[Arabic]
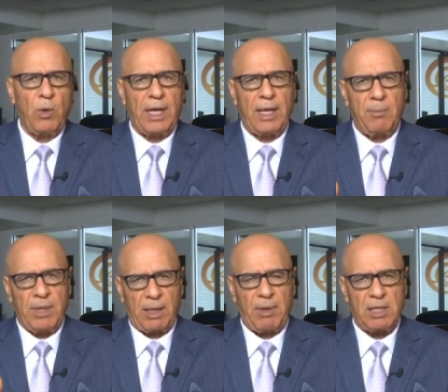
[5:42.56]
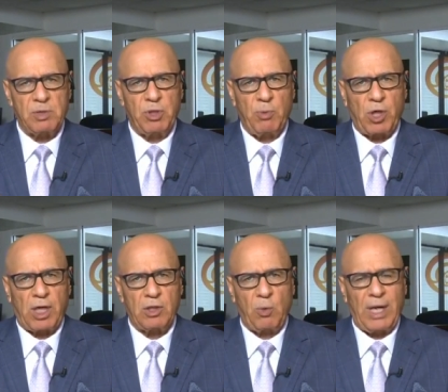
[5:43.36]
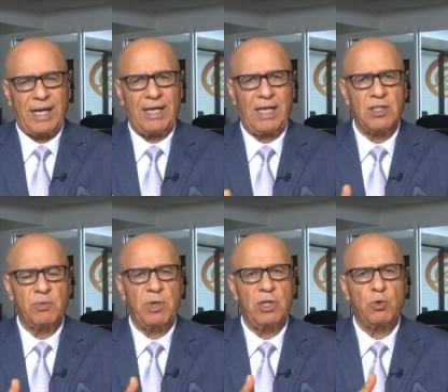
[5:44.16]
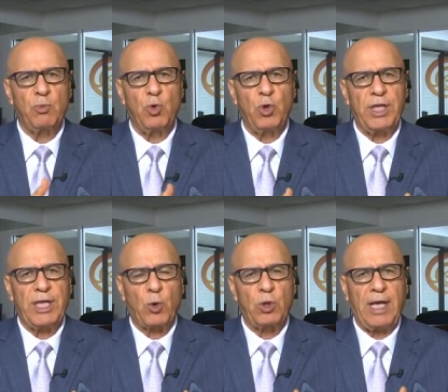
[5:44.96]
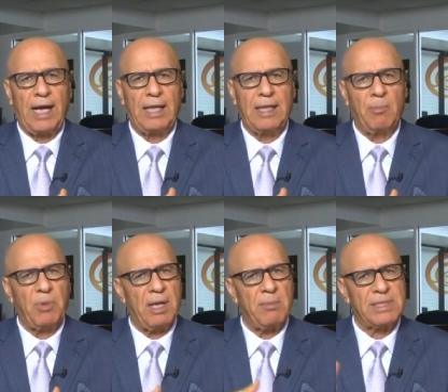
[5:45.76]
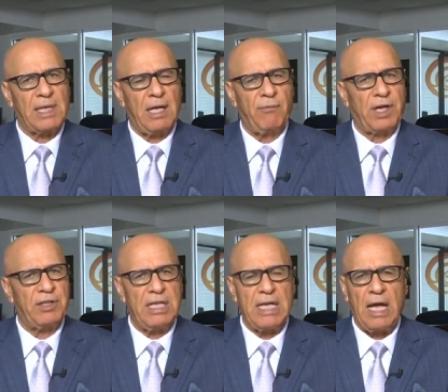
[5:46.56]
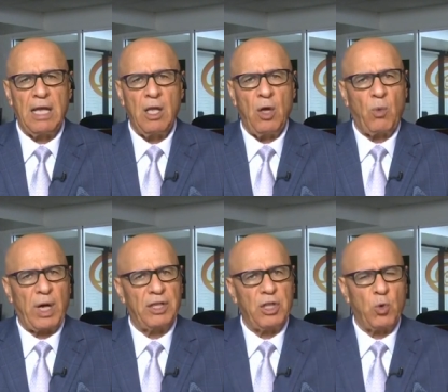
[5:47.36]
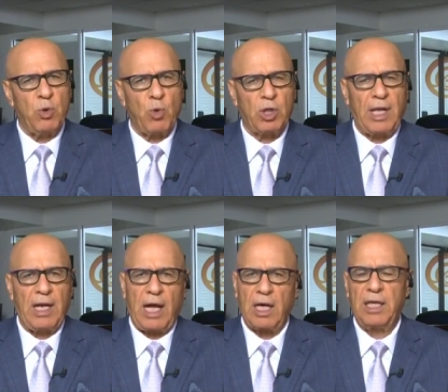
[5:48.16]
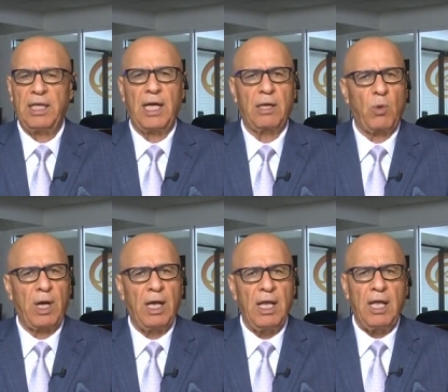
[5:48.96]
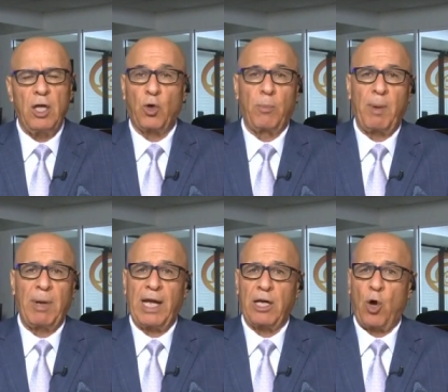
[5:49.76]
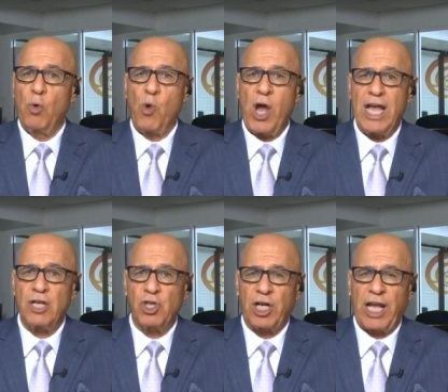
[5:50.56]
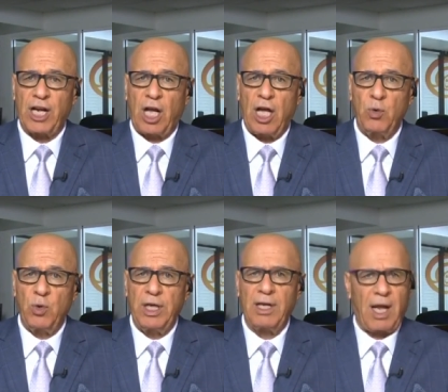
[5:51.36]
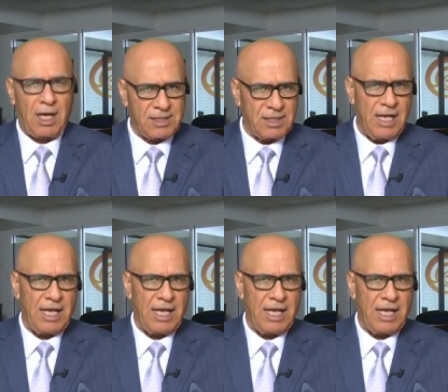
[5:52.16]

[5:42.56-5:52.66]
ولا من قبل الحزب الديمقراطي ولكن الحزب الجمهوري يرد على هذا الأمر مسألة فردية وقد يكون مختل عقليا وربما نعم. لأنه مهاجر غير قانوني لاحظ